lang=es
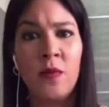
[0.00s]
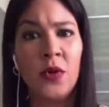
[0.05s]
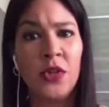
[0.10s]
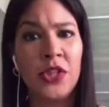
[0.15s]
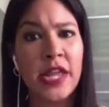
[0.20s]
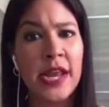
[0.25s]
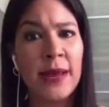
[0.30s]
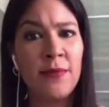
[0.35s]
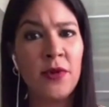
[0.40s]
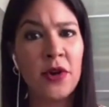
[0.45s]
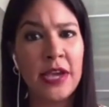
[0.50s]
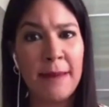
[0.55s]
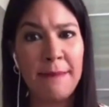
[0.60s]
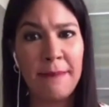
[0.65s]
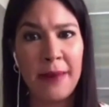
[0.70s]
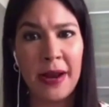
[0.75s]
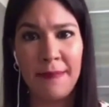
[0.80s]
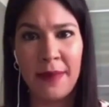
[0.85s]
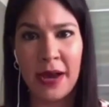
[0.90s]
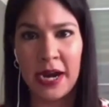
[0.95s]
tenemos que
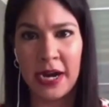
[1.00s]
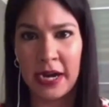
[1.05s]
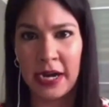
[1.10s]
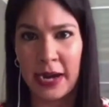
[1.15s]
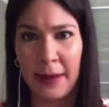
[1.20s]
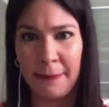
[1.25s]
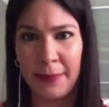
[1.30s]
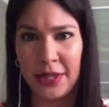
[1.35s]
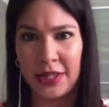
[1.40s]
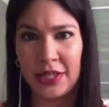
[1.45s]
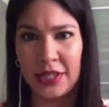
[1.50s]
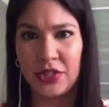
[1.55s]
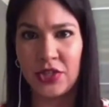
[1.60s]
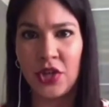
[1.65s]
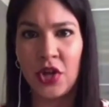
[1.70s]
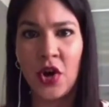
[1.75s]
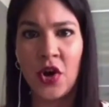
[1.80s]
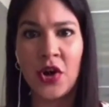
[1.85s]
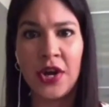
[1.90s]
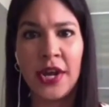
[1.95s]
preparar las
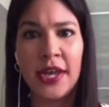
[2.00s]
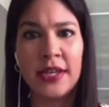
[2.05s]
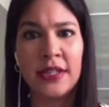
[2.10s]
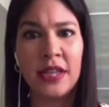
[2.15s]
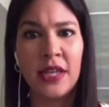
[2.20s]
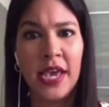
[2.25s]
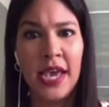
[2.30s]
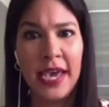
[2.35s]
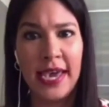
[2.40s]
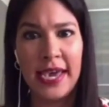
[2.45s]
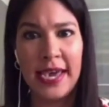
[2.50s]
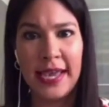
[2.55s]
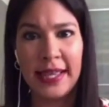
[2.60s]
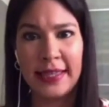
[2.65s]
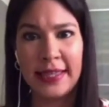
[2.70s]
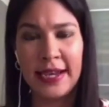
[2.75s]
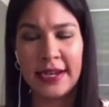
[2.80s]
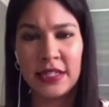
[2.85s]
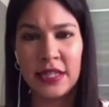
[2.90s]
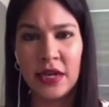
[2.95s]
peticiones, estar
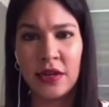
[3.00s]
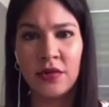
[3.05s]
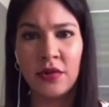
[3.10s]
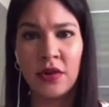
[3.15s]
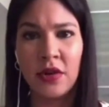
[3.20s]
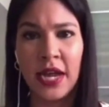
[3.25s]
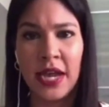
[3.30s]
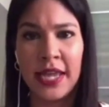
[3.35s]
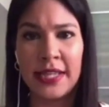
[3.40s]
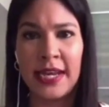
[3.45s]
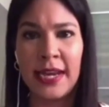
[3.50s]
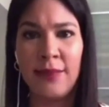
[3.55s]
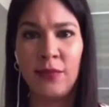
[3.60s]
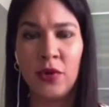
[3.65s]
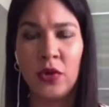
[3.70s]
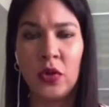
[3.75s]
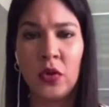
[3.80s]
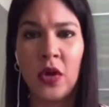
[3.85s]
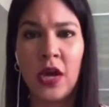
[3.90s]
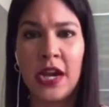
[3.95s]
seguros que tenemos
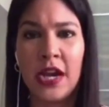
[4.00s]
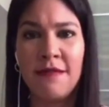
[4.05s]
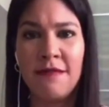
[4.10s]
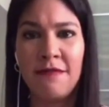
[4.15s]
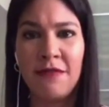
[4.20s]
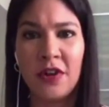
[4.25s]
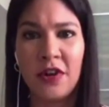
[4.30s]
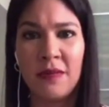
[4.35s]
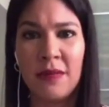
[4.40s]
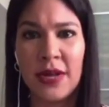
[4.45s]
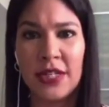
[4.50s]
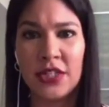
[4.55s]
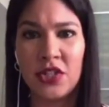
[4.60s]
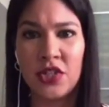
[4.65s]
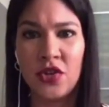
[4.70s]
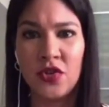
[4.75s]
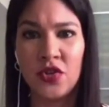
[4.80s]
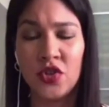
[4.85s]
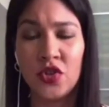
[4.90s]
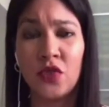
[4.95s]
toda la
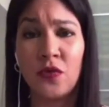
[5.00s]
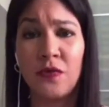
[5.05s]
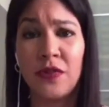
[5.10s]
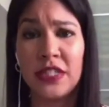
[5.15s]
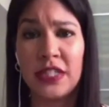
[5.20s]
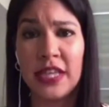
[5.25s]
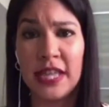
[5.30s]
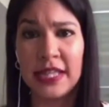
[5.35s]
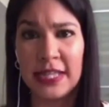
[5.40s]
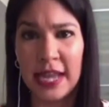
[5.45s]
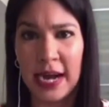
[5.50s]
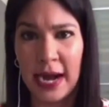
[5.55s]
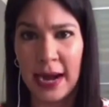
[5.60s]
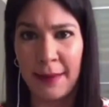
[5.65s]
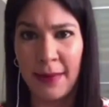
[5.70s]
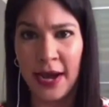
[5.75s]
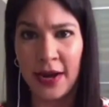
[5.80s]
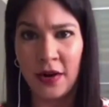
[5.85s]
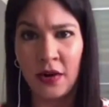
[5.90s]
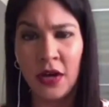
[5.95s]
información suficiente a la
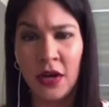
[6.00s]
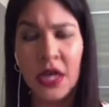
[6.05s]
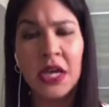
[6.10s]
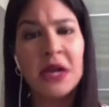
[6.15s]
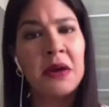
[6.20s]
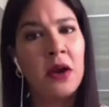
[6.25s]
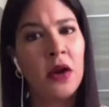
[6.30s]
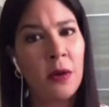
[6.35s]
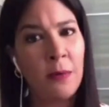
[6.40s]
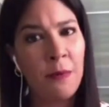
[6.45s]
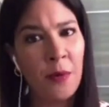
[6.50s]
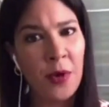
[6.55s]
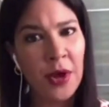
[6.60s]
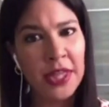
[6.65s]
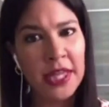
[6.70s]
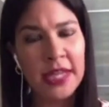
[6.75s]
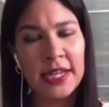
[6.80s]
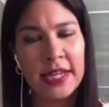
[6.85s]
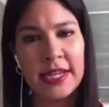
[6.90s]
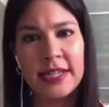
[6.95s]
mano, lo pueden
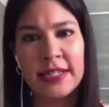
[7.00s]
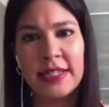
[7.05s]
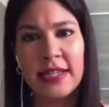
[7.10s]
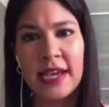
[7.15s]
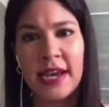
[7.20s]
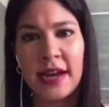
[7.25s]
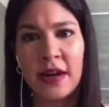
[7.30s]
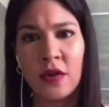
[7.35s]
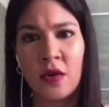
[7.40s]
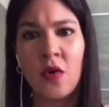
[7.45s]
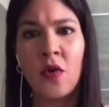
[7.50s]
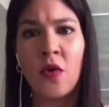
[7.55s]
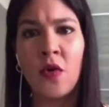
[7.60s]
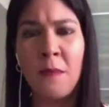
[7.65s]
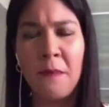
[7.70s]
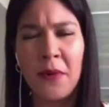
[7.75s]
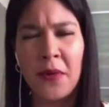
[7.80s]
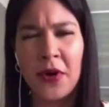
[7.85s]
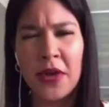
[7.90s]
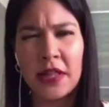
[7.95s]
iniciar con un
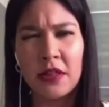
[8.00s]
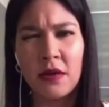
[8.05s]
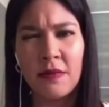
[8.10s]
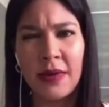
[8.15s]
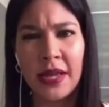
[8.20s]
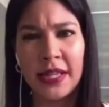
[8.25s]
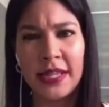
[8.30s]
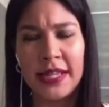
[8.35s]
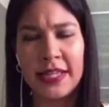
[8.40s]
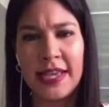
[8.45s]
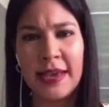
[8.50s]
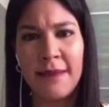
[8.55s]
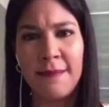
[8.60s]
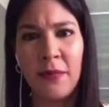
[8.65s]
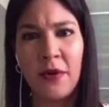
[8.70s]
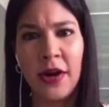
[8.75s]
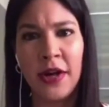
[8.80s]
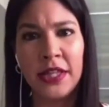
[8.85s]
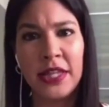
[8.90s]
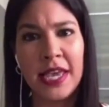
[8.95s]
poquito más de tiempo
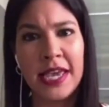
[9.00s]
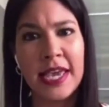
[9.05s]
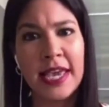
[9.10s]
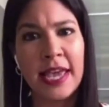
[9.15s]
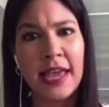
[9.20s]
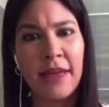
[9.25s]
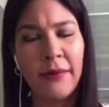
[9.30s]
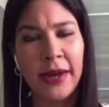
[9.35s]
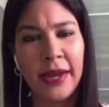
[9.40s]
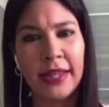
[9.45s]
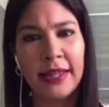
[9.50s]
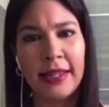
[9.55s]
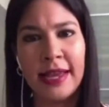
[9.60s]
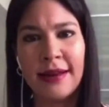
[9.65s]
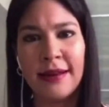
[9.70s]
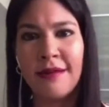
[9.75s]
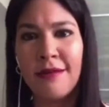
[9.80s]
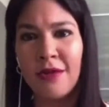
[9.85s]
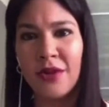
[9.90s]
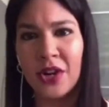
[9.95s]
antes y que no estén
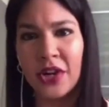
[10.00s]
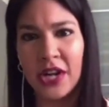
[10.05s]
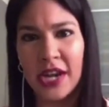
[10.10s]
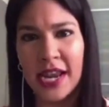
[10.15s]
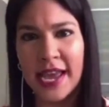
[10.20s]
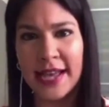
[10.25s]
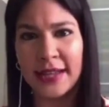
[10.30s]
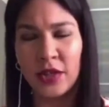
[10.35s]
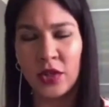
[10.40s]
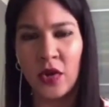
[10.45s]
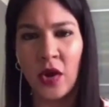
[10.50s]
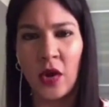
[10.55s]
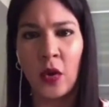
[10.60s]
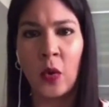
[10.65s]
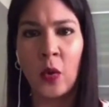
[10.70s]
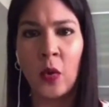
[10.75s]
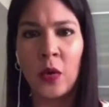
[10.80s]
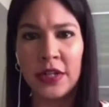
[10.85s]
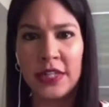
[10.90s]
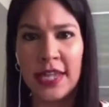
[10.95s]
corriendo a lo
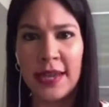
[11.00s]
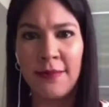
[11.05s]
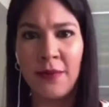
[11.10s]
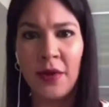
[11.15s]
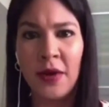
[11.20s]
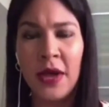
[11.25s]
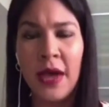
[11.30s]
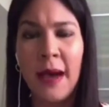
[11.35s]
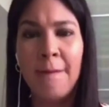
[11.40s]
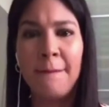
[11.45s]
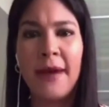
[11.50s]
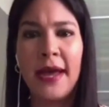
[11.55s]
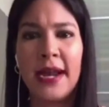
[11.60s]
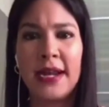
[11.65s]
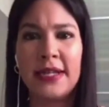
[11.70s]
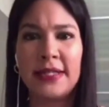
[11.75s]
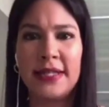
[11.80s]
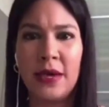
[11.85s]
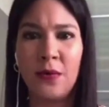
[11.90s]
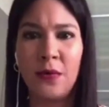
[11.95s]
último para
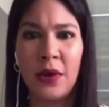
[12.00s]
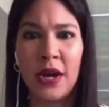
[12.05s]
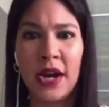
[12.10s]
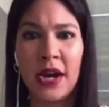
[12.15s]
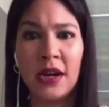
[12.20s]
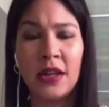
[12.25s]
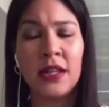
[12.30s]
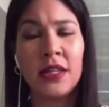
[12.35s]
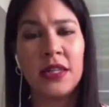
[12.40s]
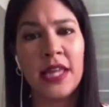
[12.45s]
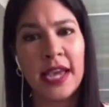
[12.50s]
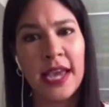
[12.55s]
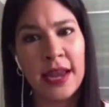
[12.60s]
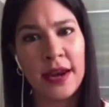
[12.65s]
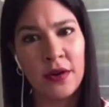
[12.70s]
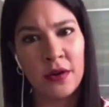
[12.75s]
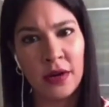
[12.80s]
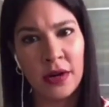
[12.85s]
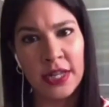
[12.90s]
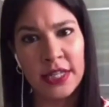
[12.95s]
asegurar de que no
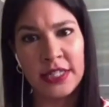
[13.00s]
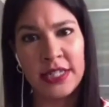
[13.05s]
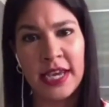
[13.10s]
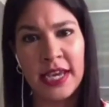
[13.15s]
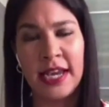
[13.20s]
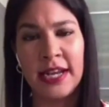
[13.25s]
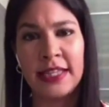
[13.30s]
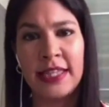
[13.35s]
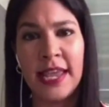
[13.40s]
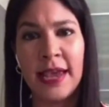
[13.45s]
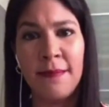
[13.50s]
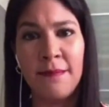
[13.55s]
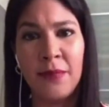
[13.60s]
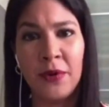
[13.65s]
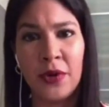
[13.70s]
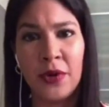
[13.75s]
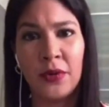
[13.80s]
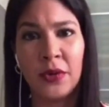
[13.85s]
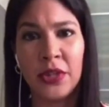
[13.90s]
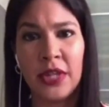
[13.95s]
les llegue el tiempo y
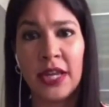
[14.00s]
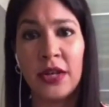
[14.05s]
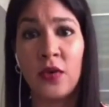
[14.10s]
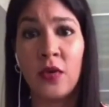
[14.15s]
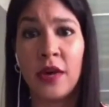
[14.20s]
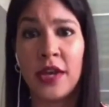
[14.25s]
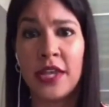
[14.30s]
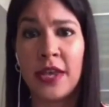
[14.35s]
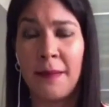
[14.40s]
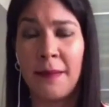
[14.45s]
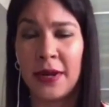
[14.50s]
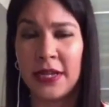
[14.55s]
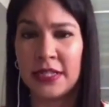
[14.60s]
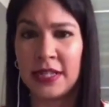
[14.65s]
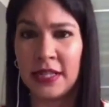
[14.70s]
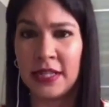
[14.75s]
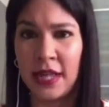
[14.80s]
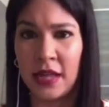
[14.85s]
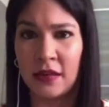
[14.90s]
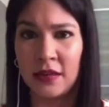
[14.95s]
usted no haya
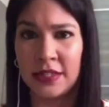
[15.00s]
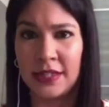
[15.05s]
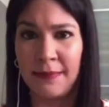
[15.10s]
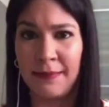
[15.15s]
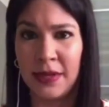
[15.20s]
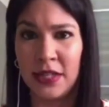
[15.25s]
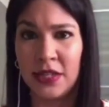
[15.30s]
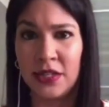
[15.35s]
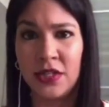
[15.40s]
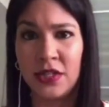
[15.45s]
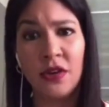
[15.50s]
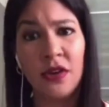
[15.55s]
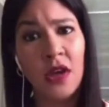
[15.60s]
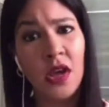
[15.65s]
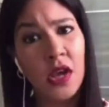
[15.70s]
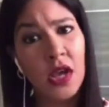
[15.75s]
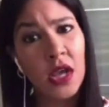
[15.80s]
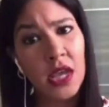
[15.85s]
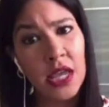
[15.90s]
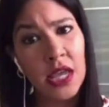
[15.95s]
presentado esa petición
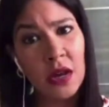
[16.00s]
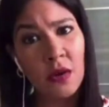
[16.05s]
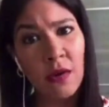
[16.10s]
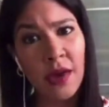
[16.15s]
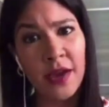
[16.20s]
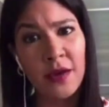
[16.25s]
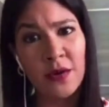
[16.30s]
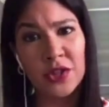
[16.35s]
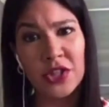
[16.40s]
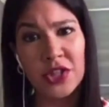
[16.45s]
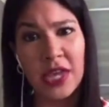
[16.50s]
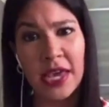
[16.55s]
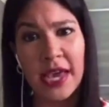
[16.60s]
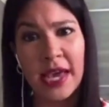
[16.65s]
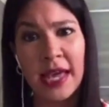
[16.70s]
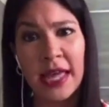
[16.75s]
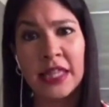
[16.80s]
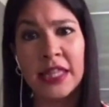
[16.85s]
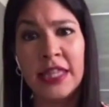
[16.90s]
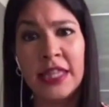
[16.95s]
y luego sea
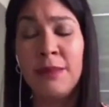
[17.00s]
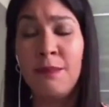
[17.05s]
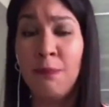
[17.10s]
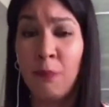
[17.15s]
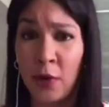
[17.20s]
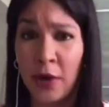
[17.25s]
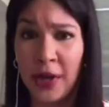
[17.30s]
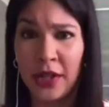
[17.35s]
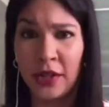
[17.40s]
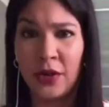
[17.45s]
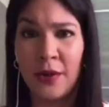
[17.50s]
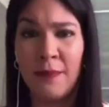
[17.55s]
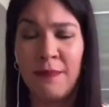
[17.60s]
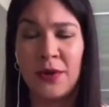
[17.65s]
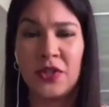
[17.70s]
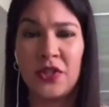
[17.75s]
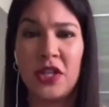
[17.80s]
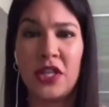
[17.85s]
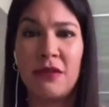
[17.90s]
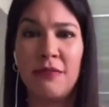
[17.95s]
puesto en
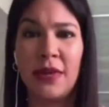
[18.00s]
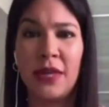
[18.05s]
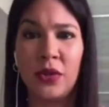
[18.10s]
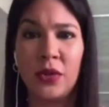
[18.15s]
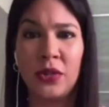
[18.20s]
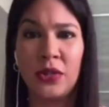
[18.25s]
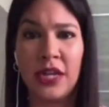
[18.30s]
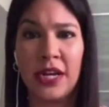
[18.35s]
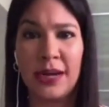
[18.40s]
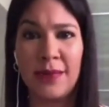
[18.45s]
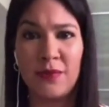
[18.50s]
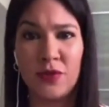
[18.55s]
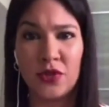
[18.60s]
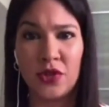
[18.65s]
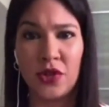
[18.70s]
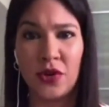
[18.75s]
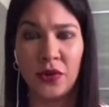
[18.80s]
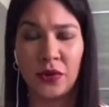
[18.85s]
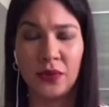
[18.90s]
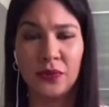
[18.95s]
procedimiento de remoción.
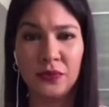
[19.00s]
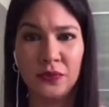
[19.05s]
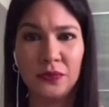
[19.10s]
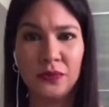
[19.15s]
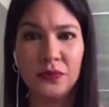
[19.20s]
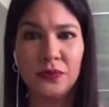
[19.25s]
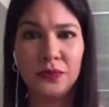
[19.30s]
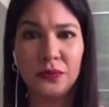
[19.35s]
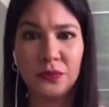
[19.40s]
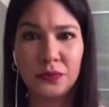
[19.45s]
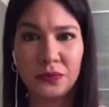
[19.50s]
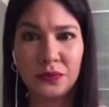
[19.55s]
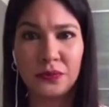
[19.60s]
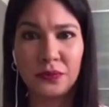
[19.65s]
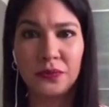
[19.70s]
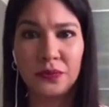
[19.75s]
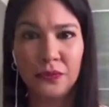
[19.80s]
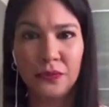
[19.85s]
Bueno, muchísimas